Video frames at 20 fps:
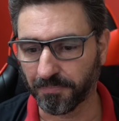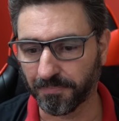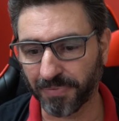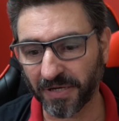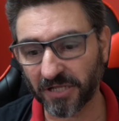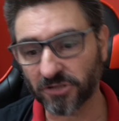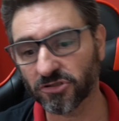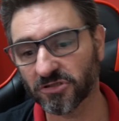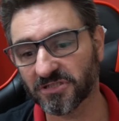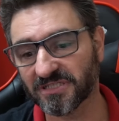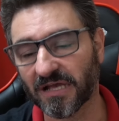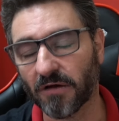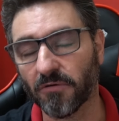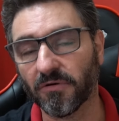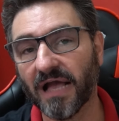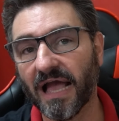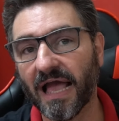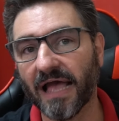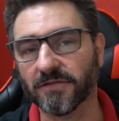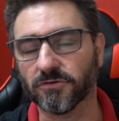Preço
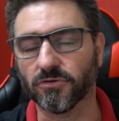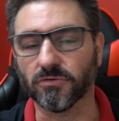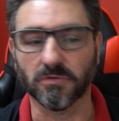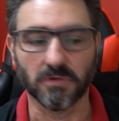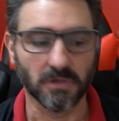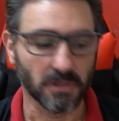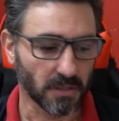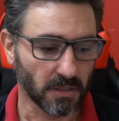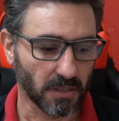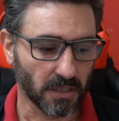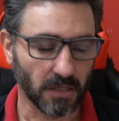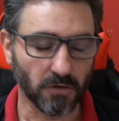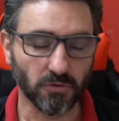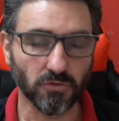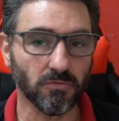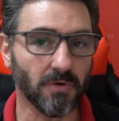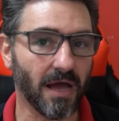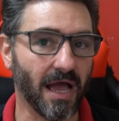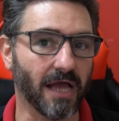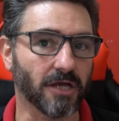salgado? Eu
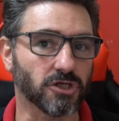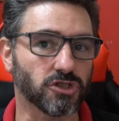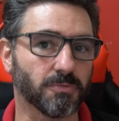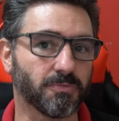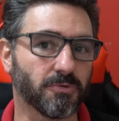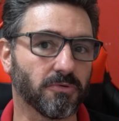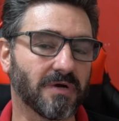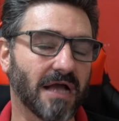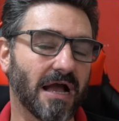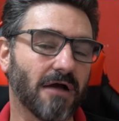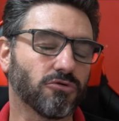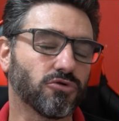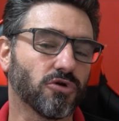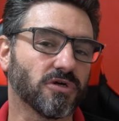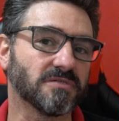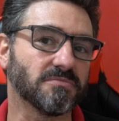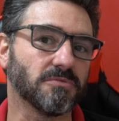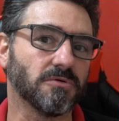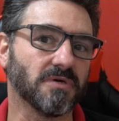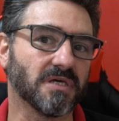não acho para um carro
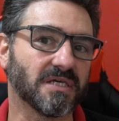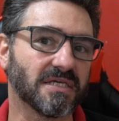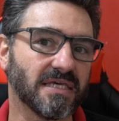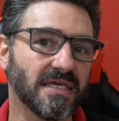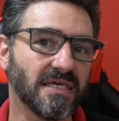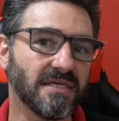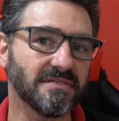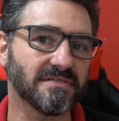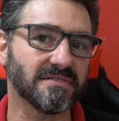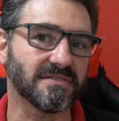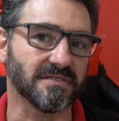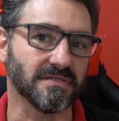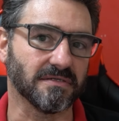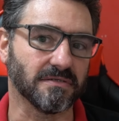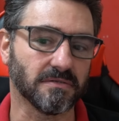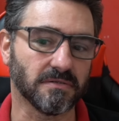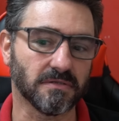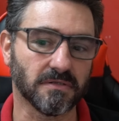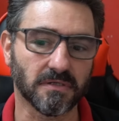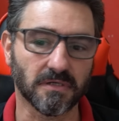
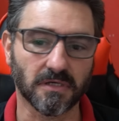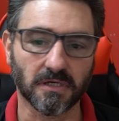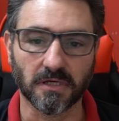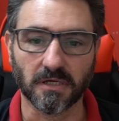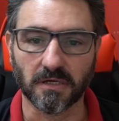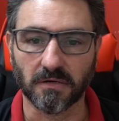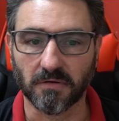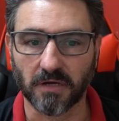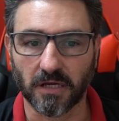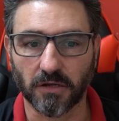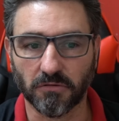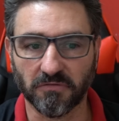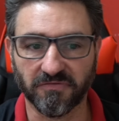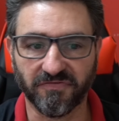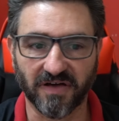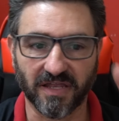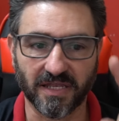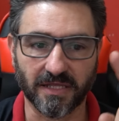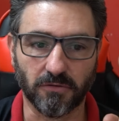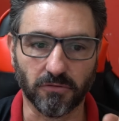2015, eu não
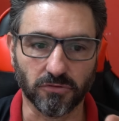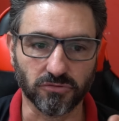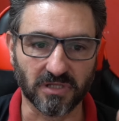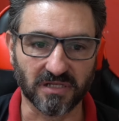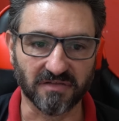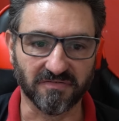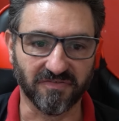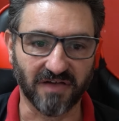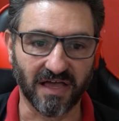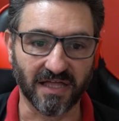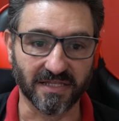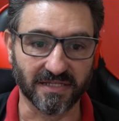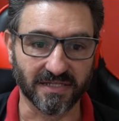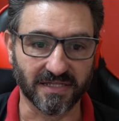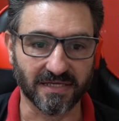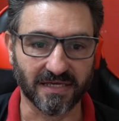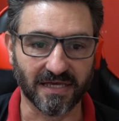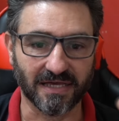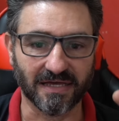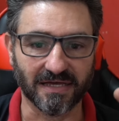falei quanto ele vale,
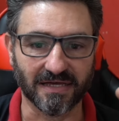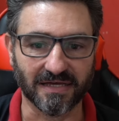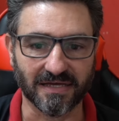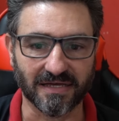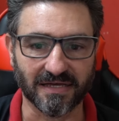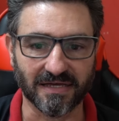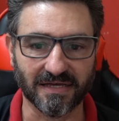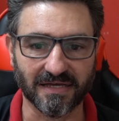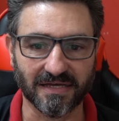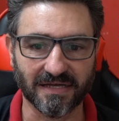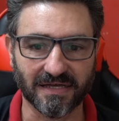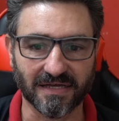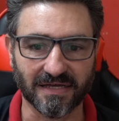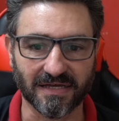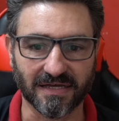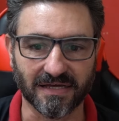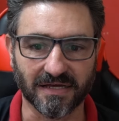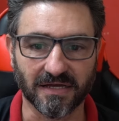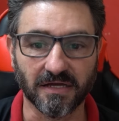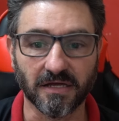né?
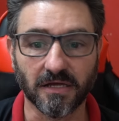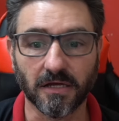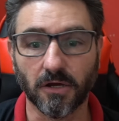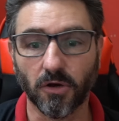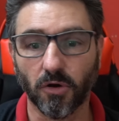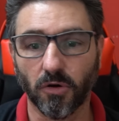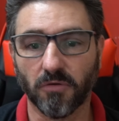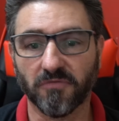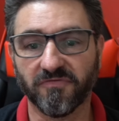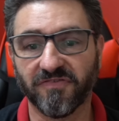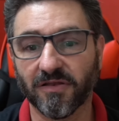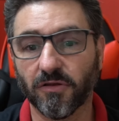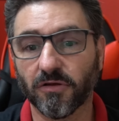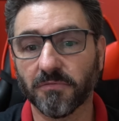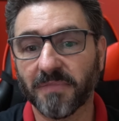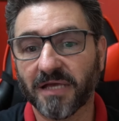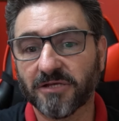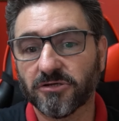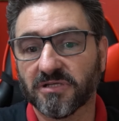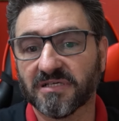Aham. O valor
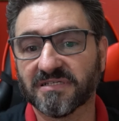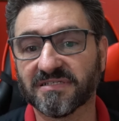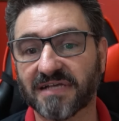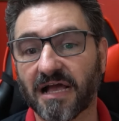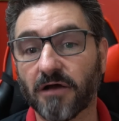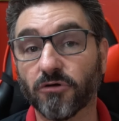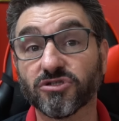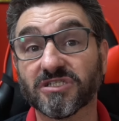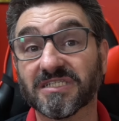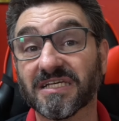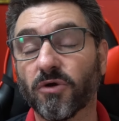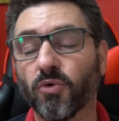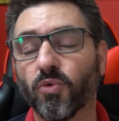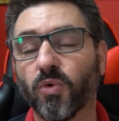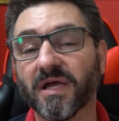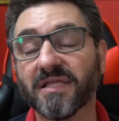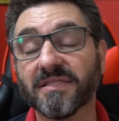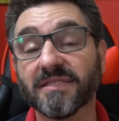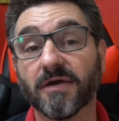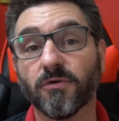médio desse carro
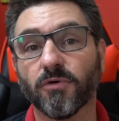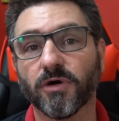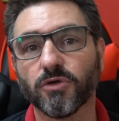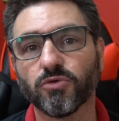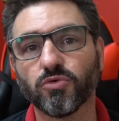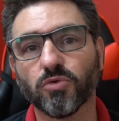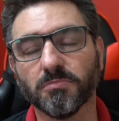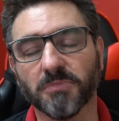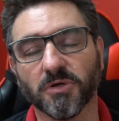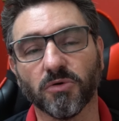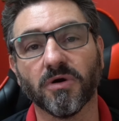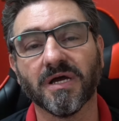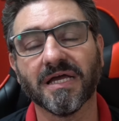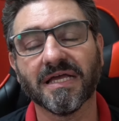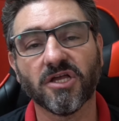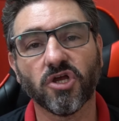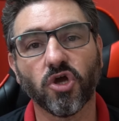58 mil.